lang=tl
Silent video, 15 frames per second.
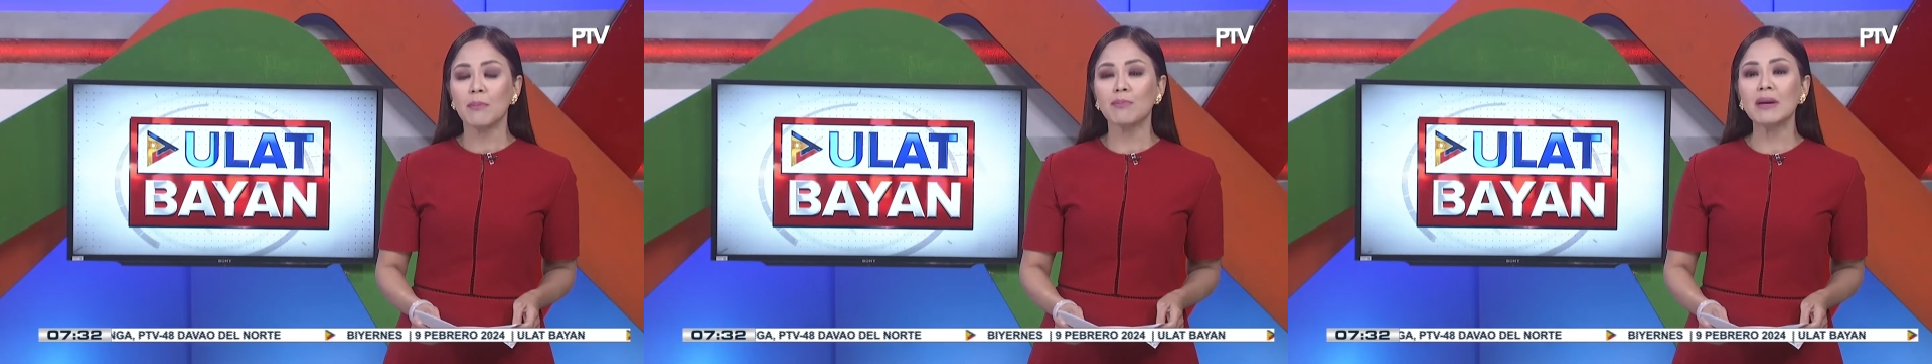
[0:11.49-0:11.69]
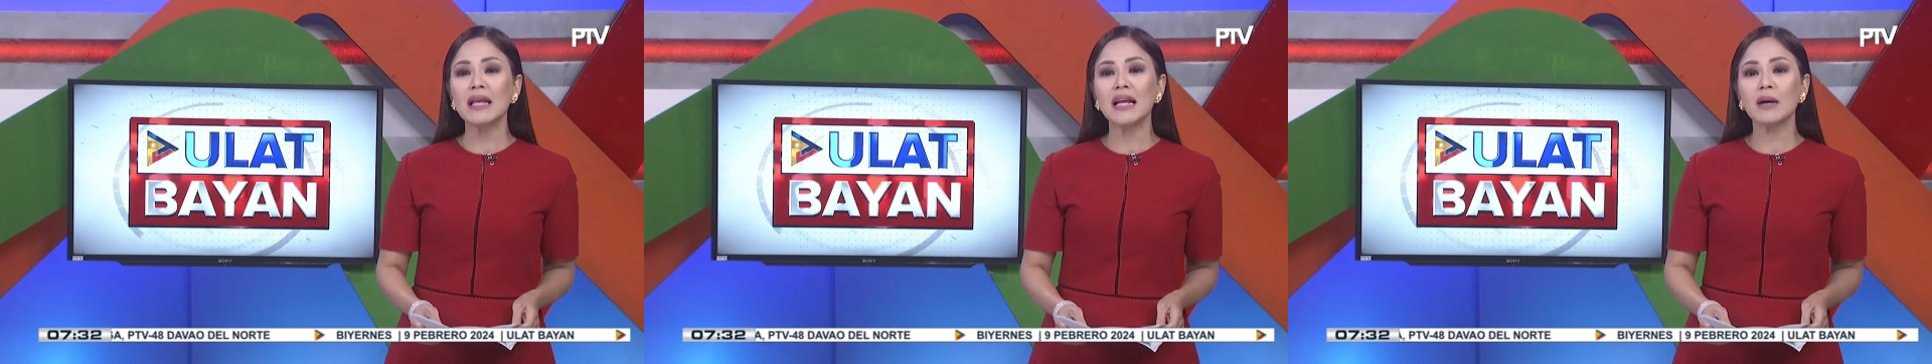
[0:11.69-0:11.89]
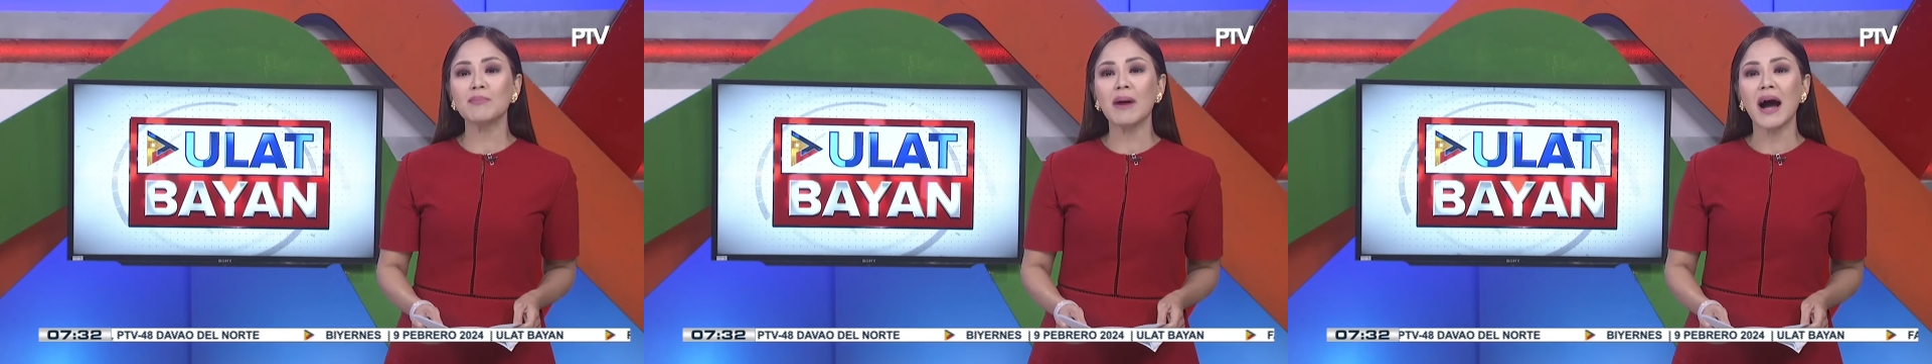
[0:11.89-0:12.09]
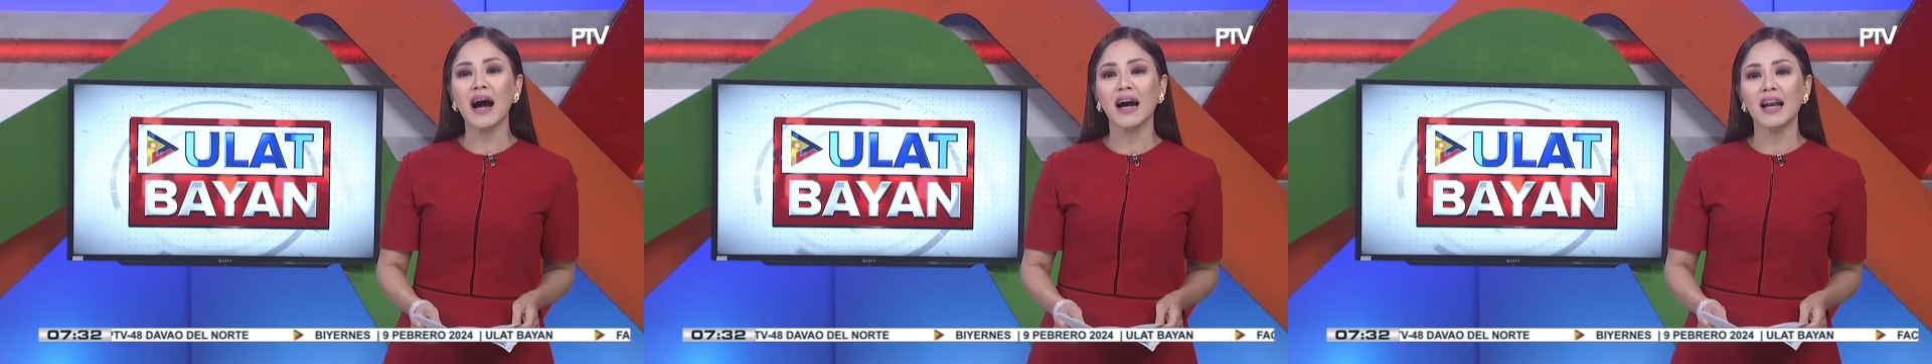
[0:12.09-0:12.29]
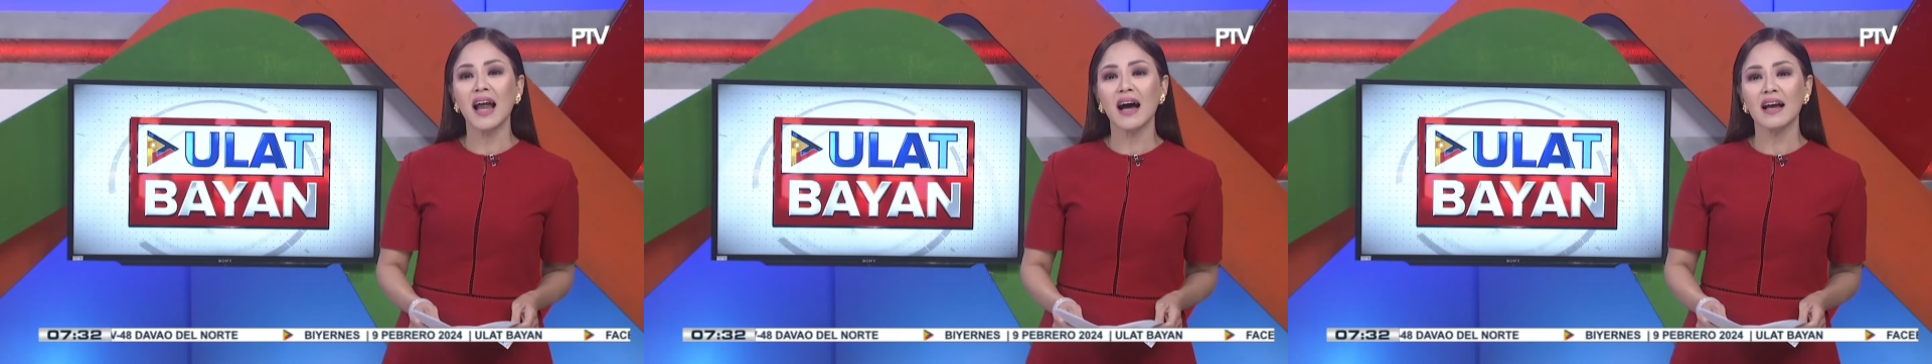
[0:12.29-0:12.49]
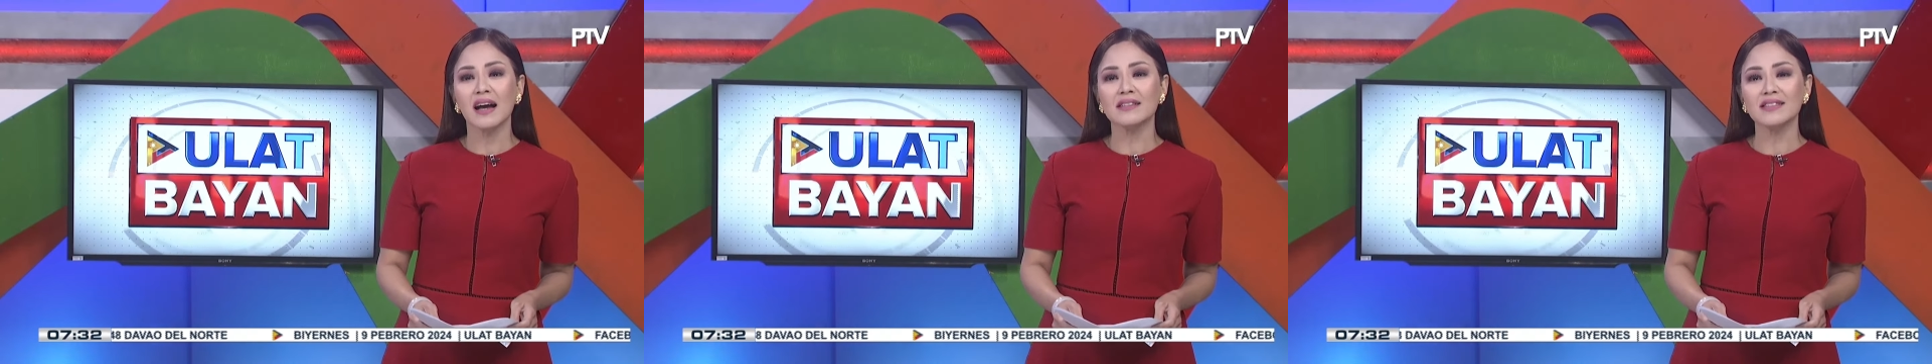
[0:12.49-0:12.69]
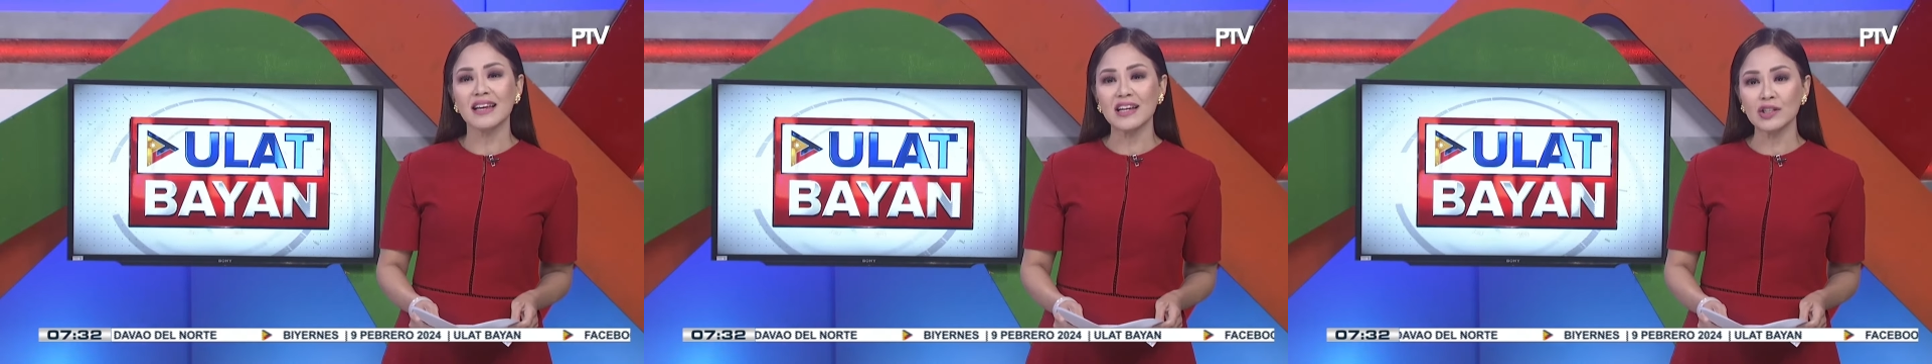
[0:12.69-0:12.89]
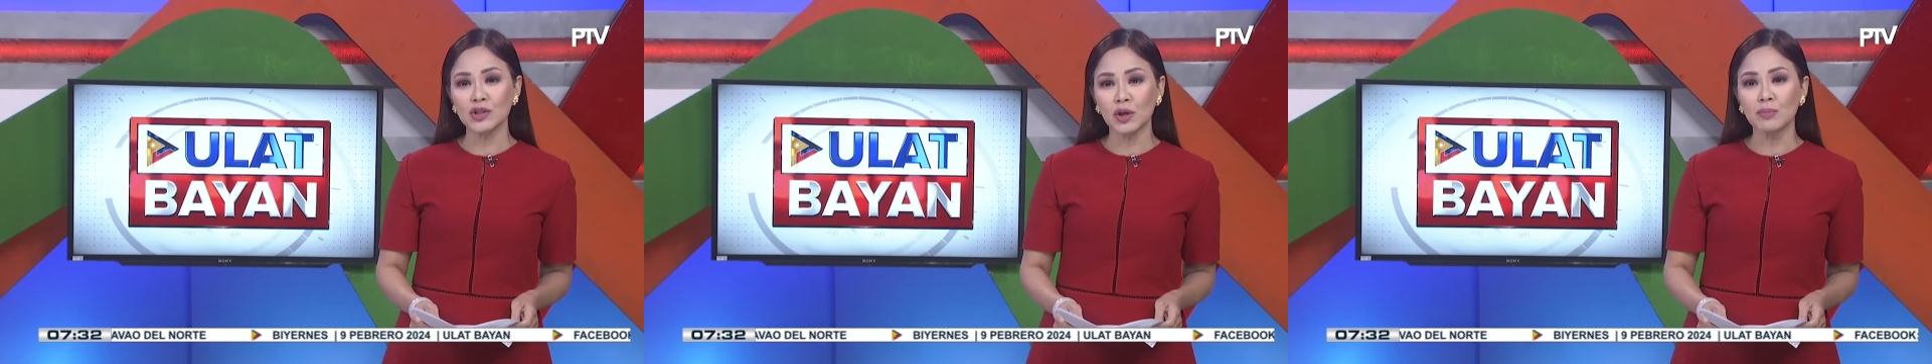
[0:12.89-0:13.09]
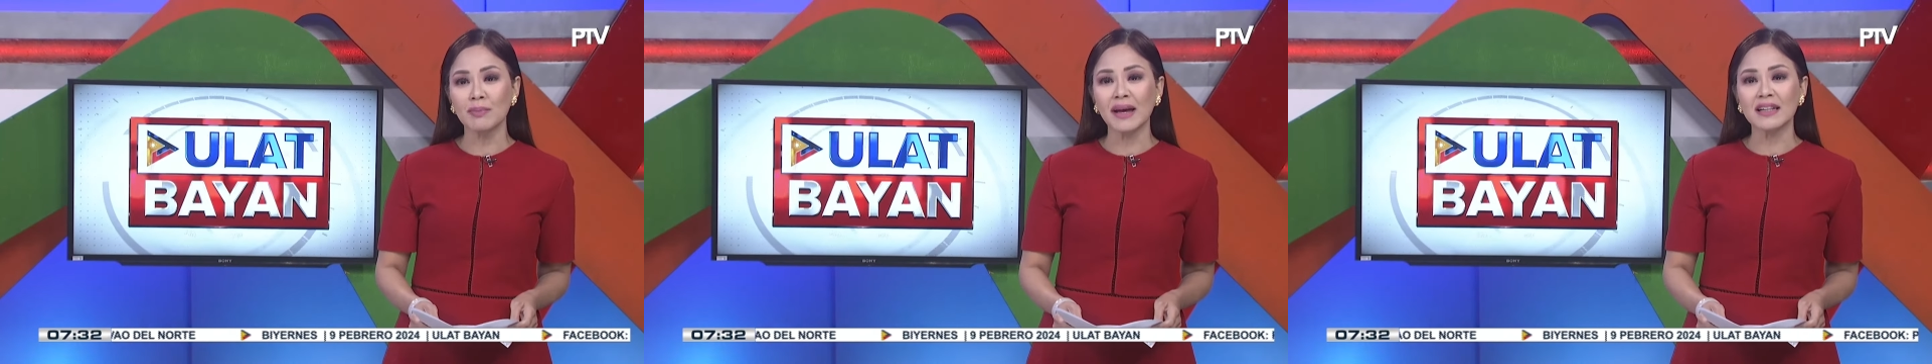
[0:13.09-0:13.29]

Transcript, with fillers: bilang pangangalaga sa inyong